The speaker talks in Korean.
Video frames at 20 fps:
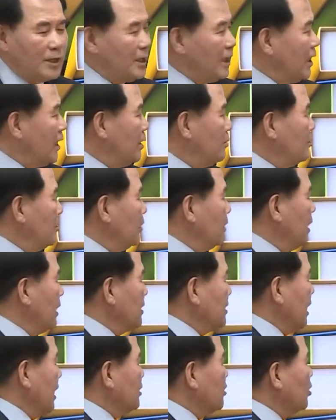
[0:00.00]
사람인데
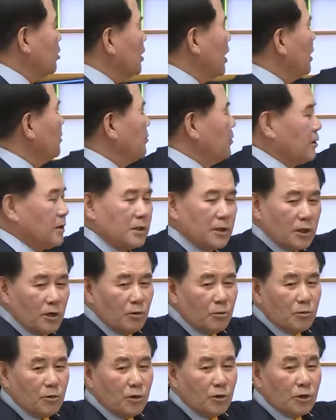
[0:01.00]
자존감이 이게
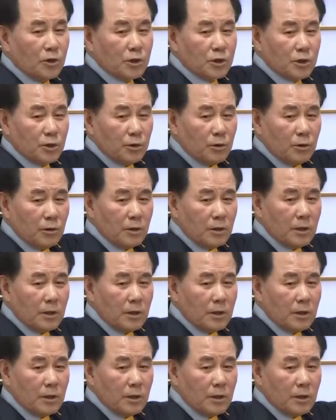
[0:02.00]
없는 거죠.